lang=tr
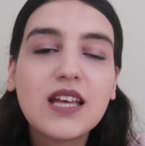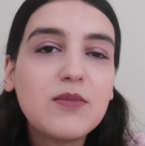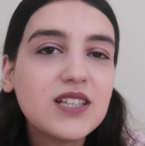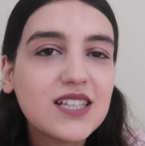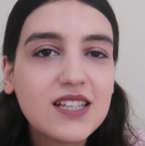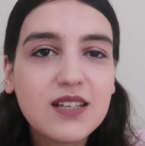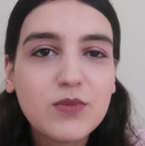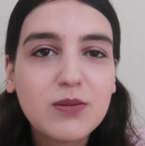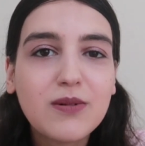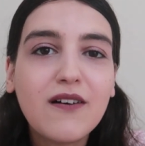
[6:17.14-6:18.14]
Demin de
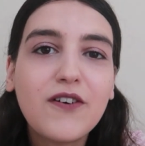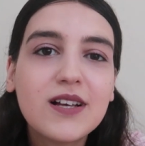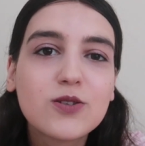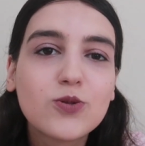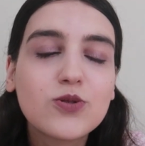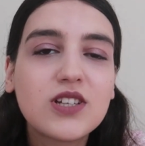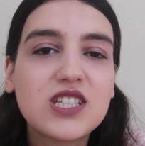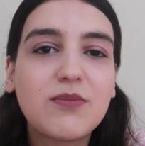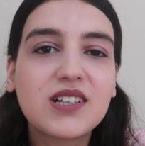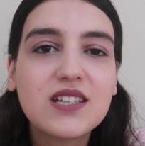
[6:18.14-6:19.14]
dediğim gibi ben fazla uzun
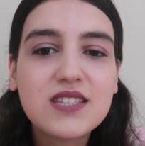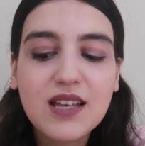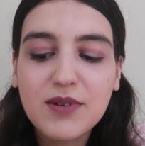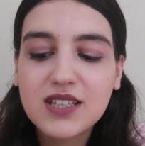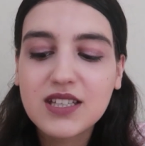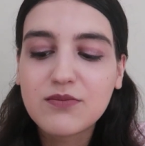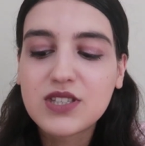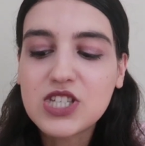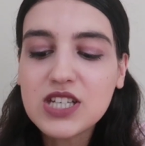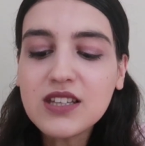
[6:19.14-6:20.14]
yaşamak istemediğim
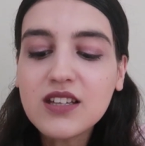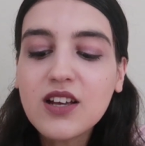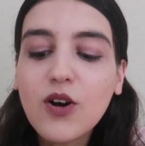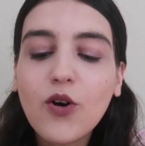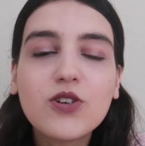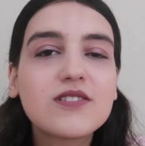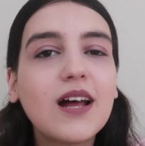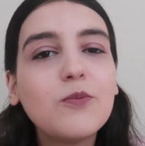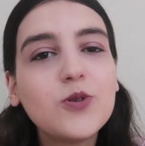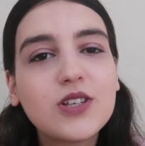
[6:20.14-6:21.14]
için o
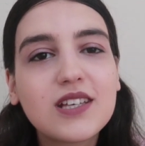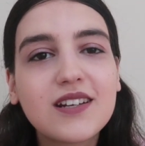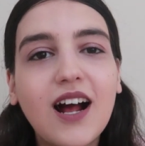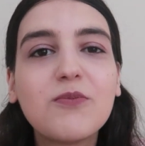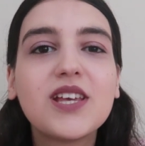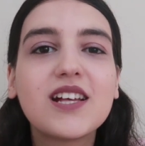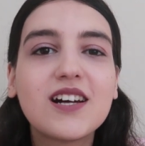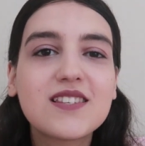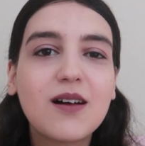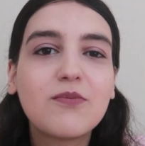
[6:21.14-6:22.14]
yüzden büyük ikramiyeyi
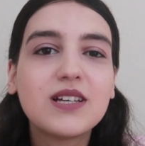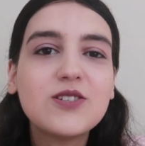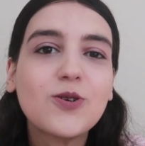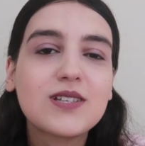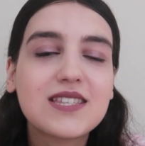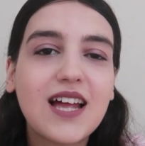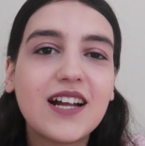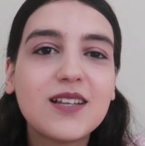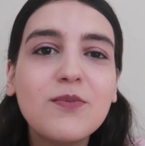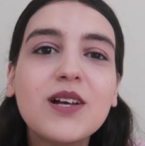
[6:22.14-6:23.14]
kazanmayı çok
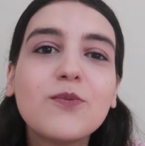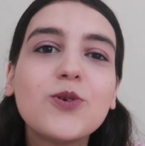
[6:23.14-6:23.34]
isterdim.